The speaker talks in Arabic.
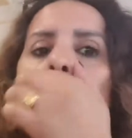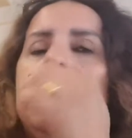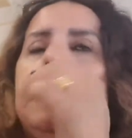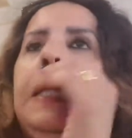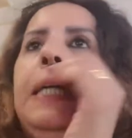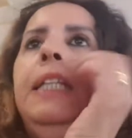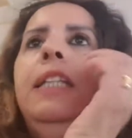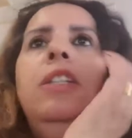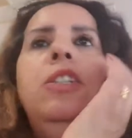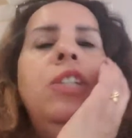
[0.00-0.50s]

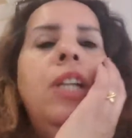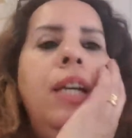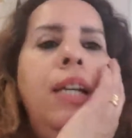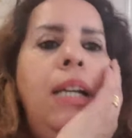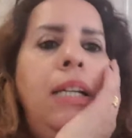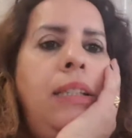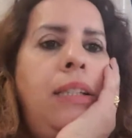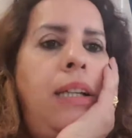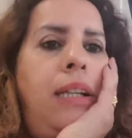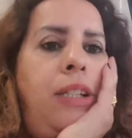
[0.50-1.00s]
هذه شاي
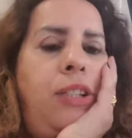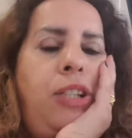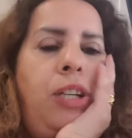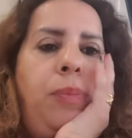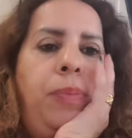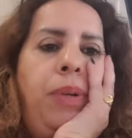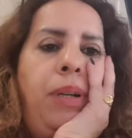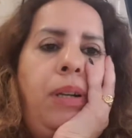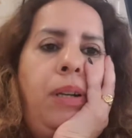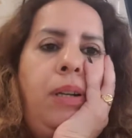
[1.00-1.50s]
لاطا اللي
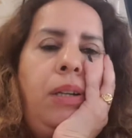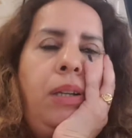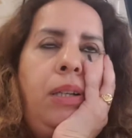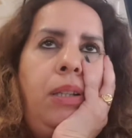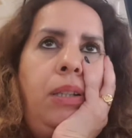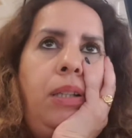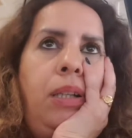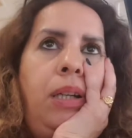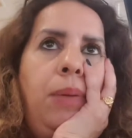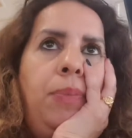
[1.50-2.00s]
شربناها
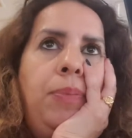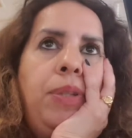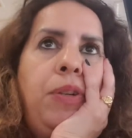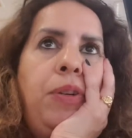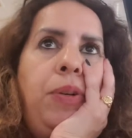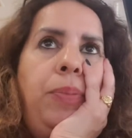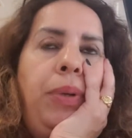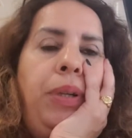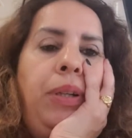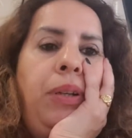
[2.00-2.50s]
كدير
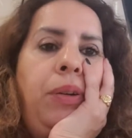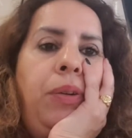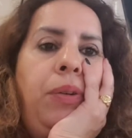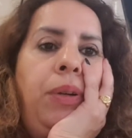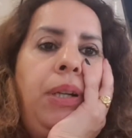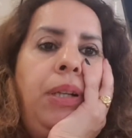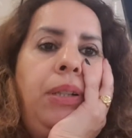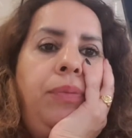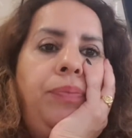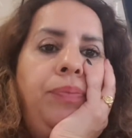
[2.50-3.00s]
45
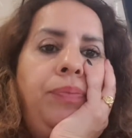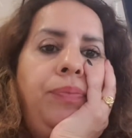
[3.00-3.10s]
كرونه